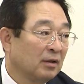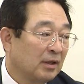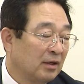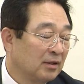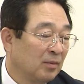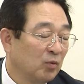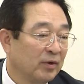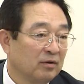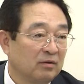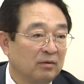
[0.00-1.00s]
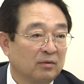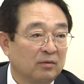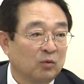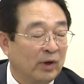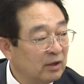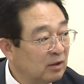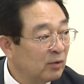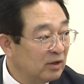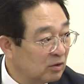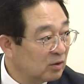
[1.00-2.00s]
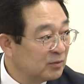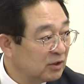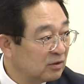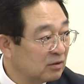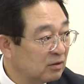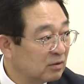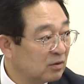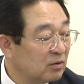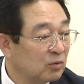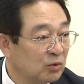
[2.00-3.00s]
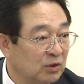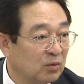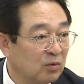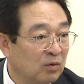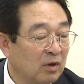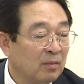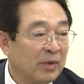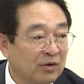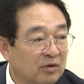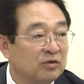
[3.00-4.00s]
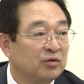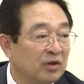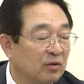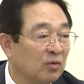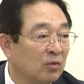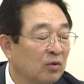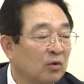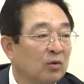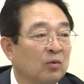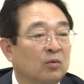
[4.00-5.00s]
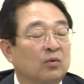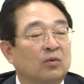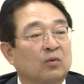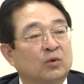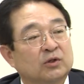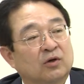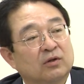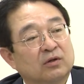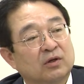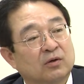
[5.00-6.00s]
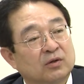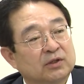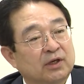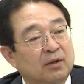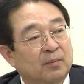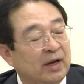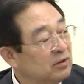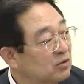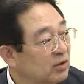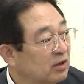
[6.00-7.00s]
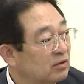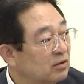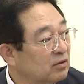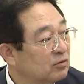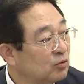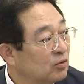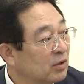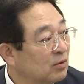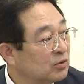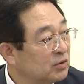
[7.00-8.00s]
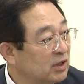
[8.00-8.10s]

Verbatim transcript: 다니다 보면은 또 활기, 활력 넘치는 그런 도시로 바뀌어질 수도 있고 음. 어, 옥천 경제에 많은 영향을 줄 거라고 저